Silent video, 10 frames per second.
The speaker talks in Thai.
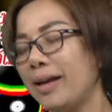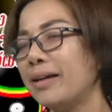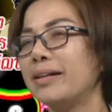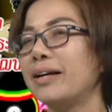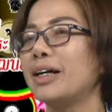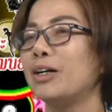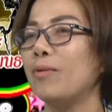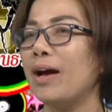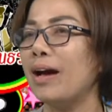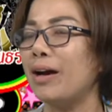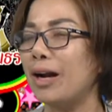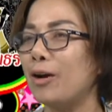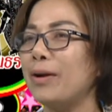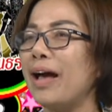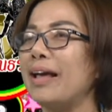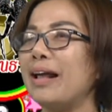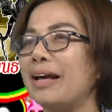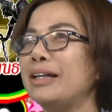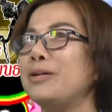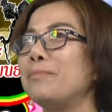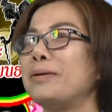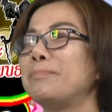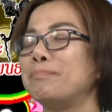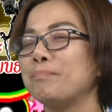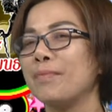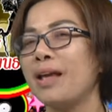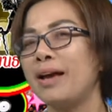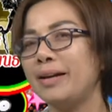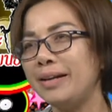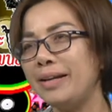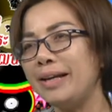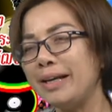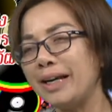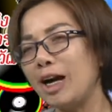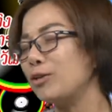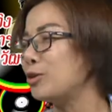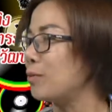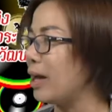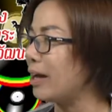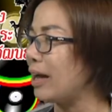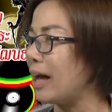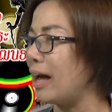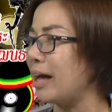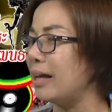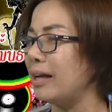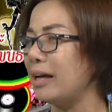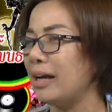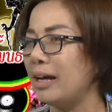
เอ๊ะถ้าเกิดว่าเราได้อะไรที่มันดีๆเข้าสู่ร่างกาย